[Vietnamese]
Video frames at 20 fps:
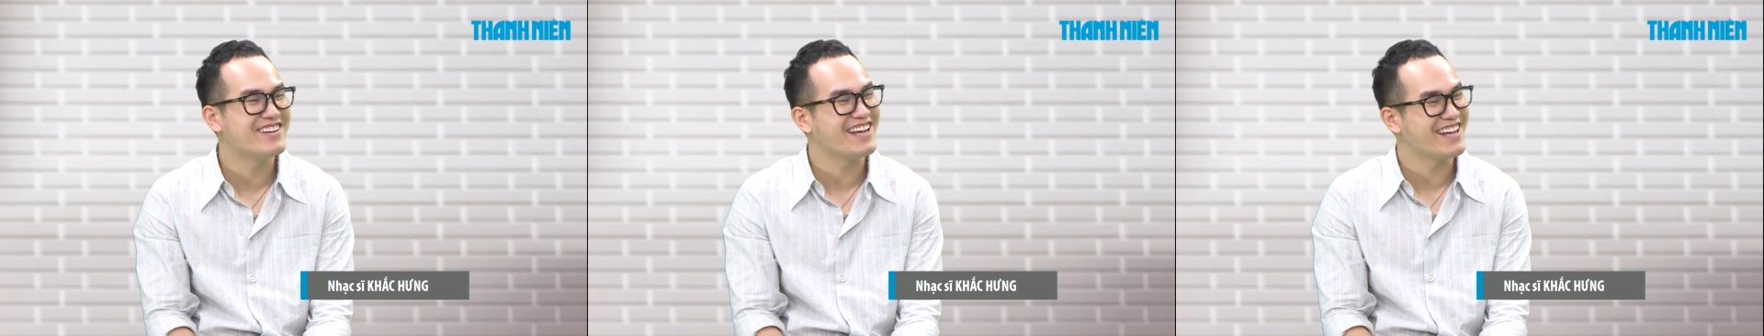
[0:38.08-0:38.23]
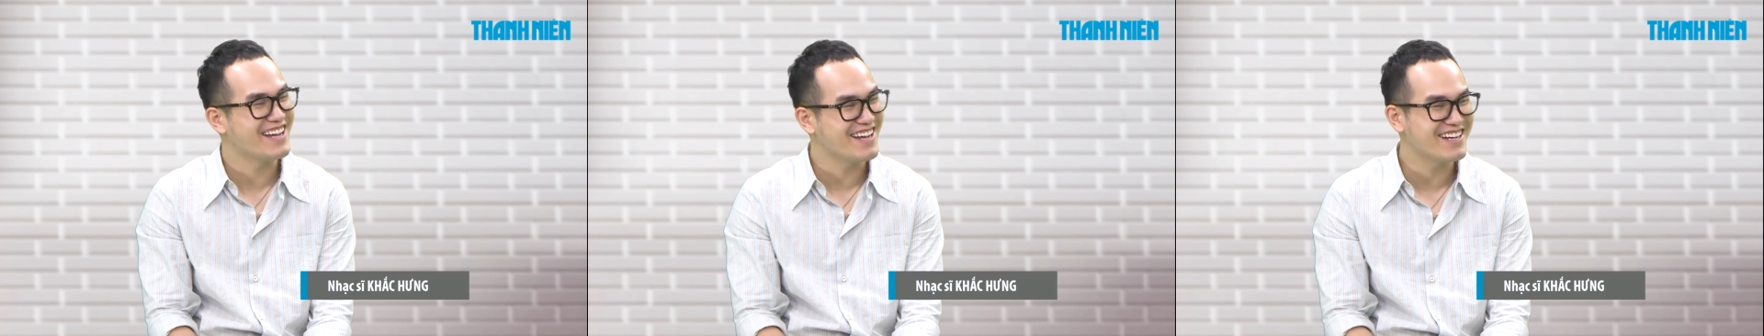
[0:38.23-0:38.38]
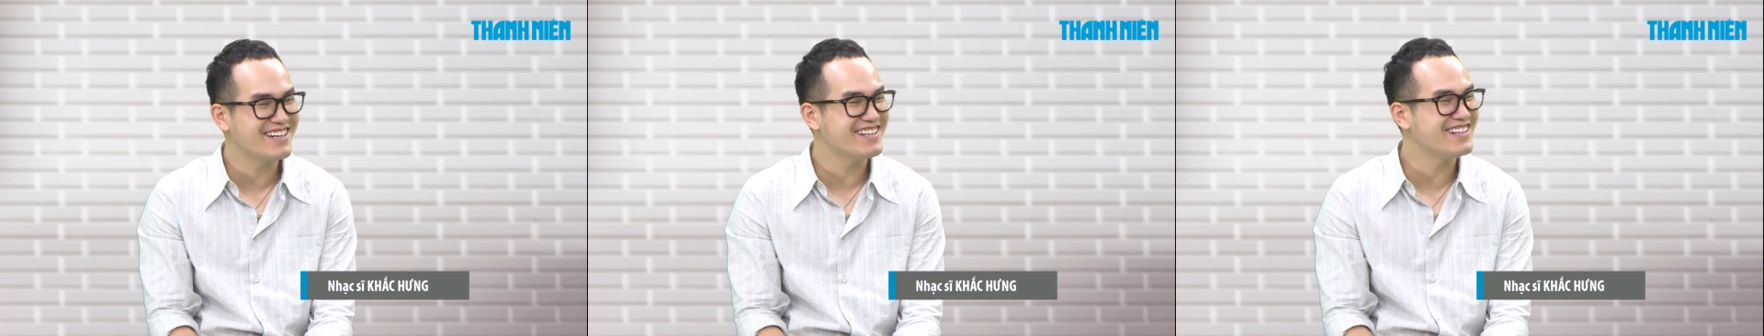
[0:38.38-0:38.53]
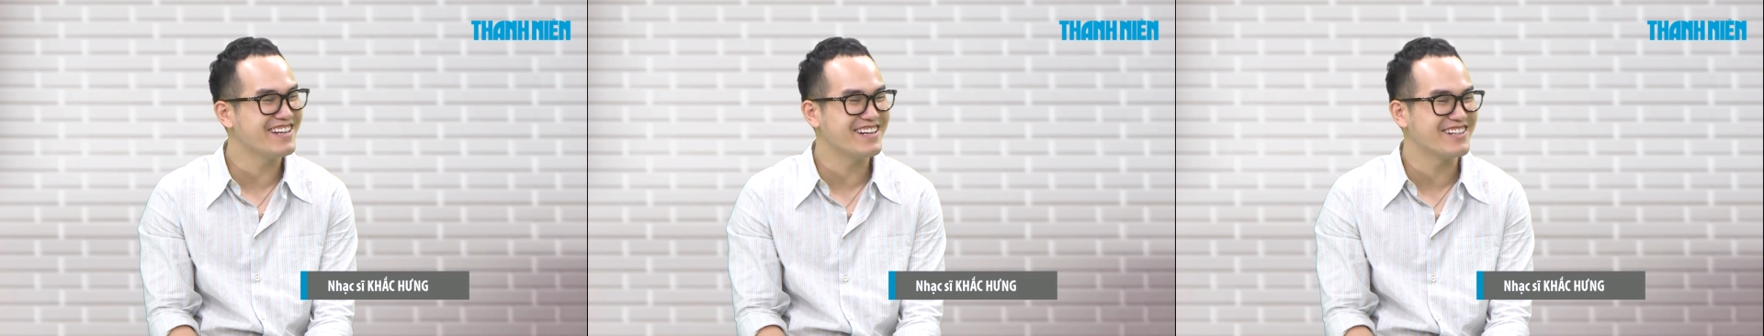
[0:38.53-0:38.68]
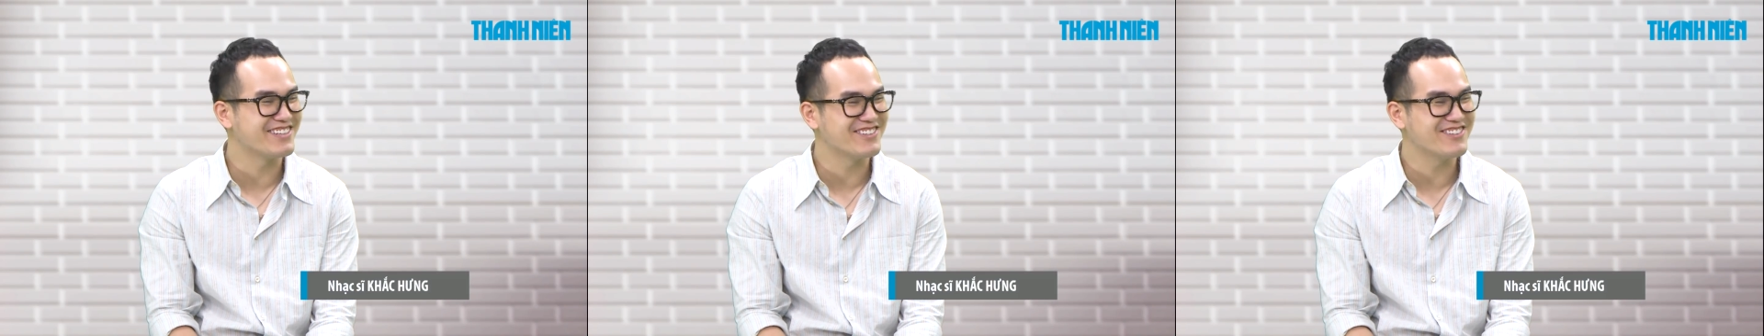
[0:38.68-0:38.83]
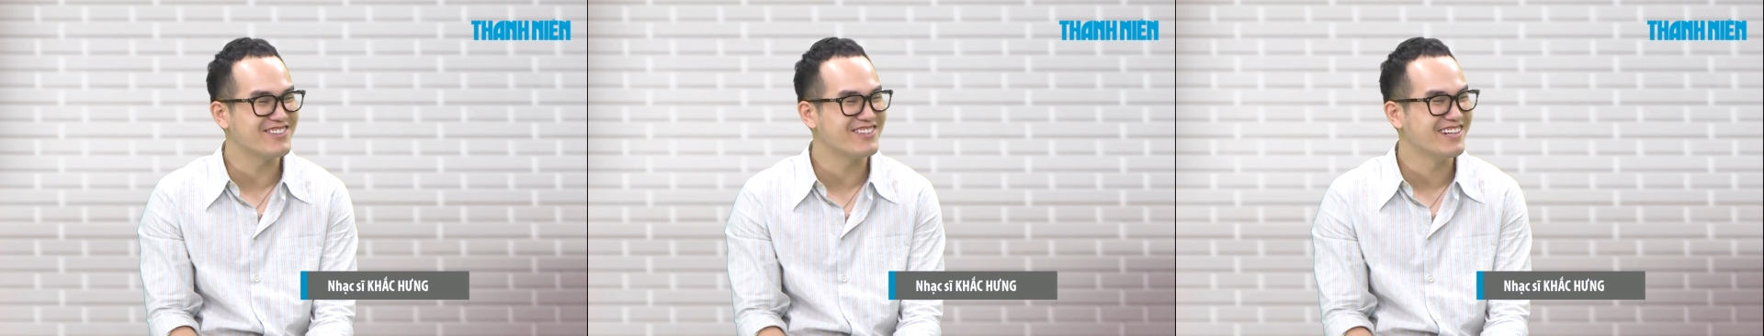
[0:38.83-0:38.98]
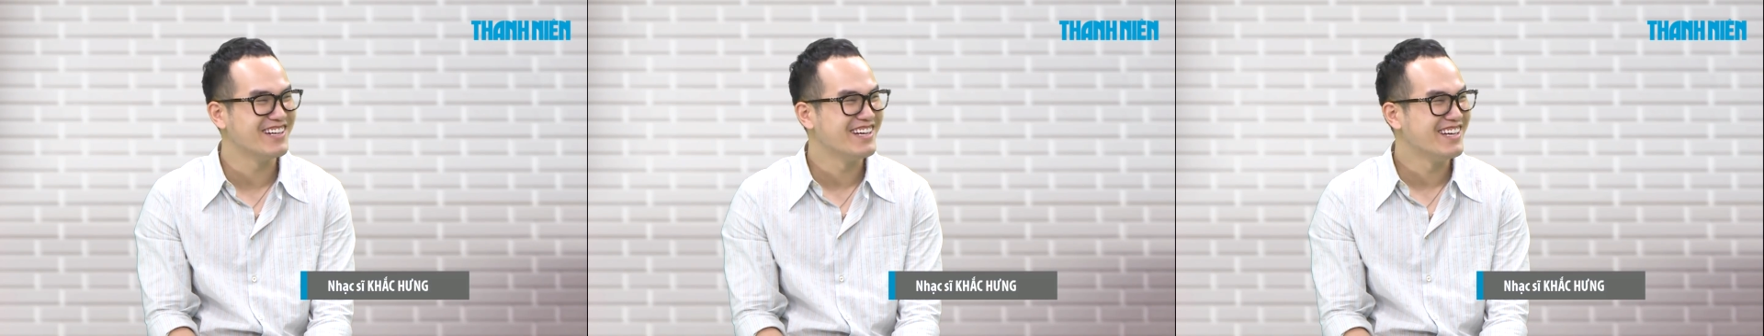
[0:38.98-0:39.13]
thế, cho ừ. nên là
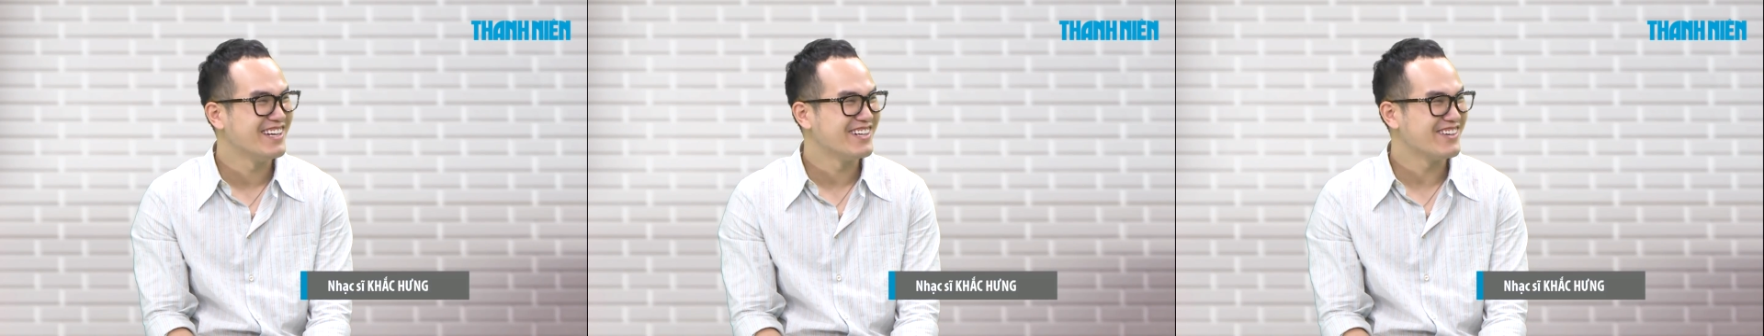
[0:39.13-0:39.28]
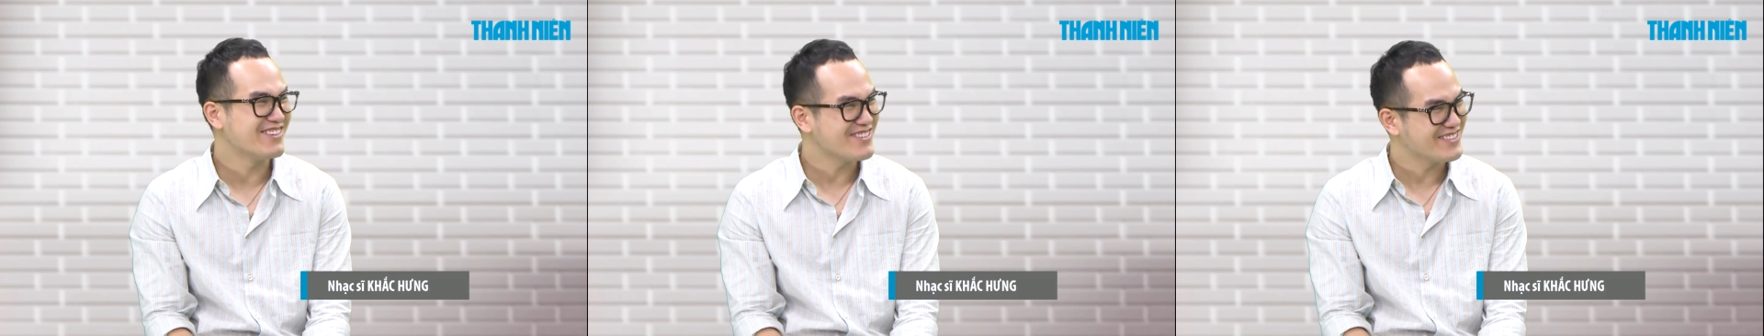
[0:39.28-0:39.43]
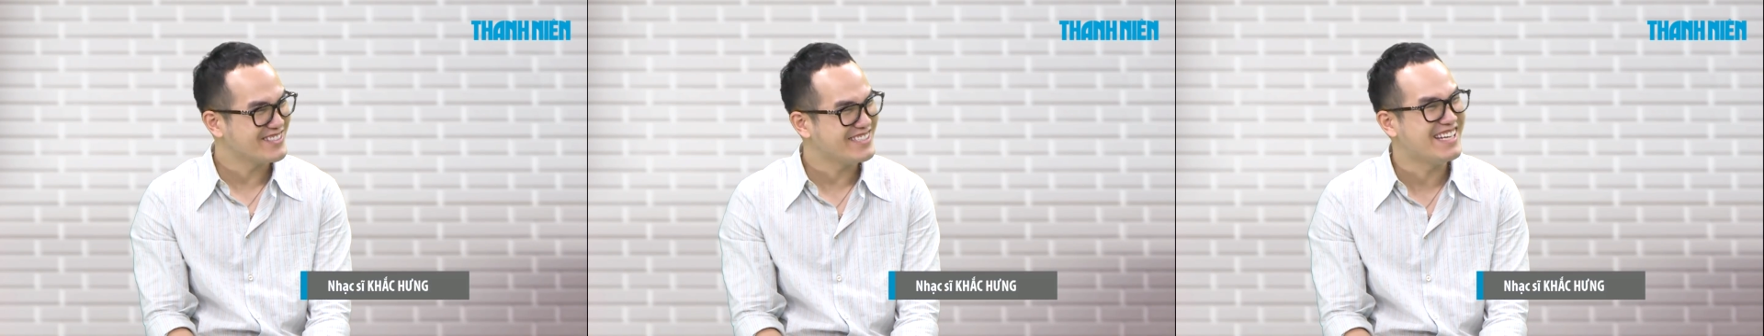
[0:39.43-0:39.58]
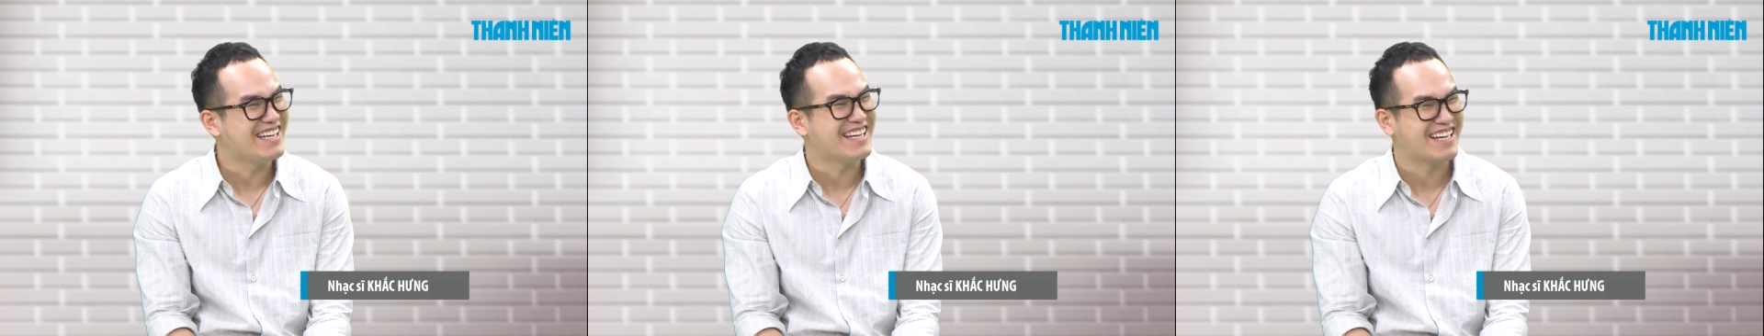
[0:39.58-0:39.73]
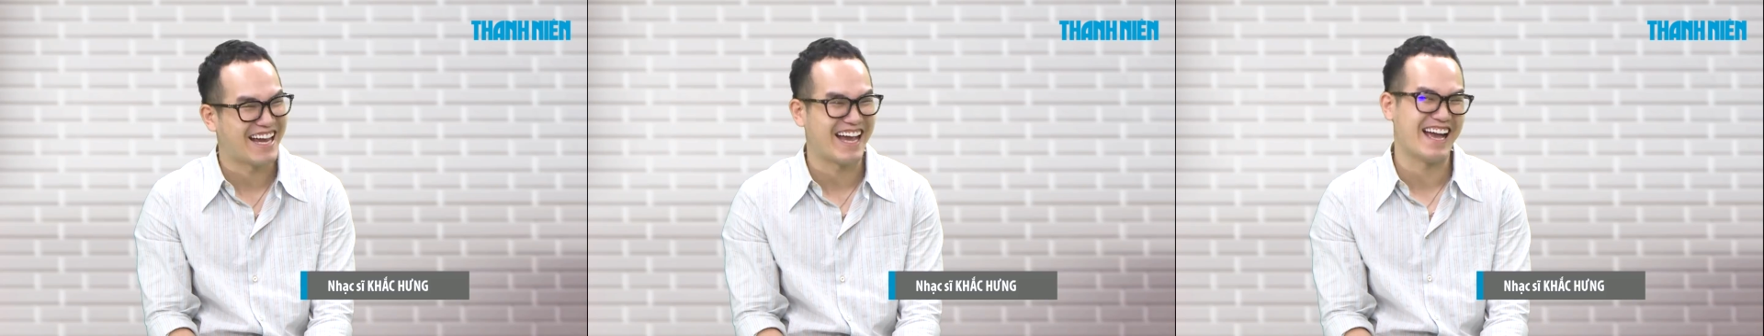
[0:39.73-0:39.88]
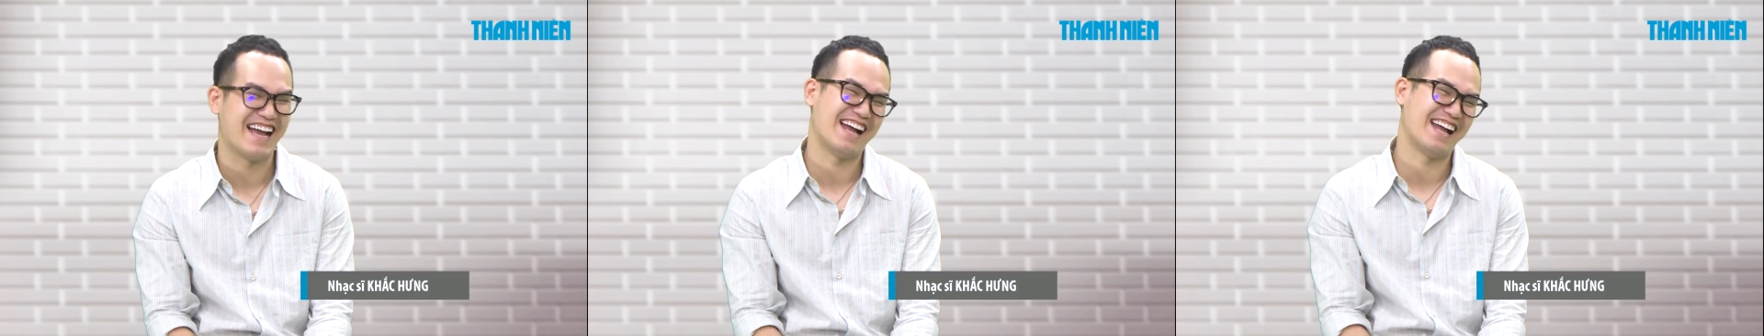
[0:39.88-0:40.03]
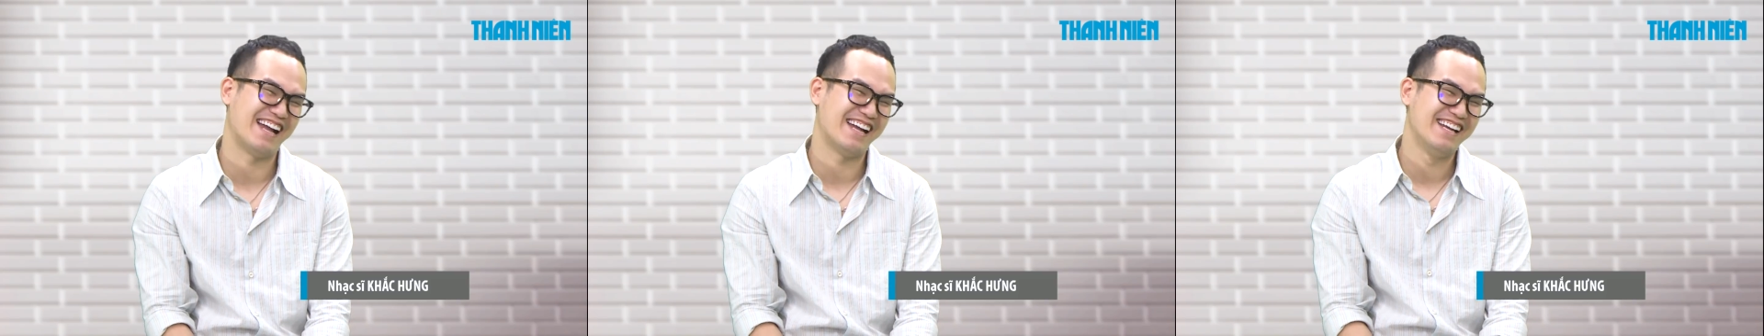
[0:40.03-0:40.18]
cũng không có gì
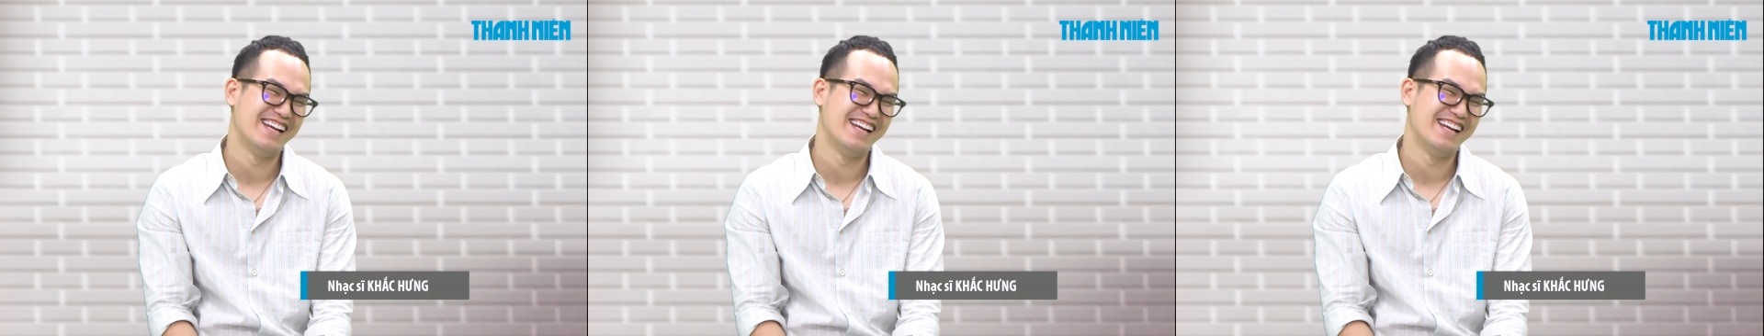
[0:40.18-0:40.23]
cả.